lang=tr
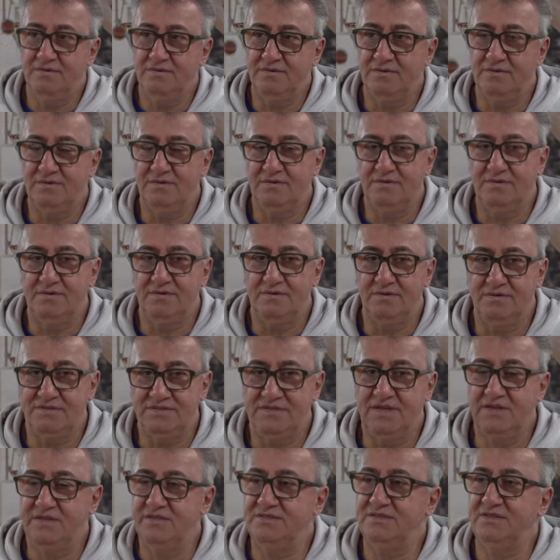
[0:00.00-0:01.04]
E, ee,
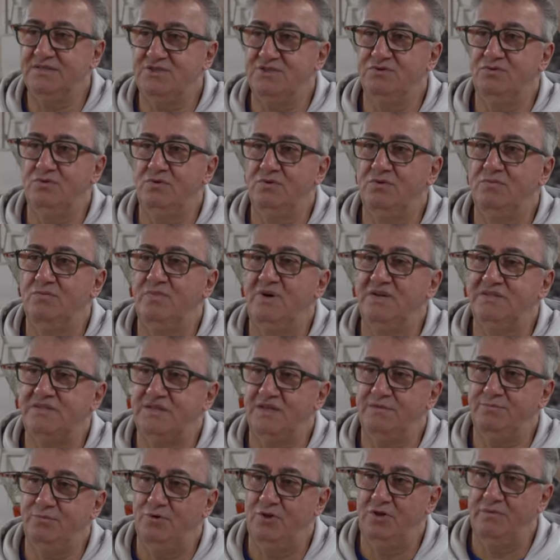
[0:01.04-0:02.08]
8 yaşında onun
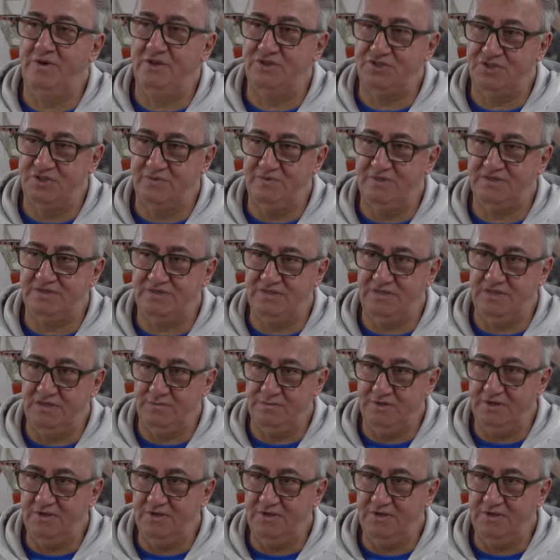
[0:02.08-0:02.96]
basketbola başlaması gibi.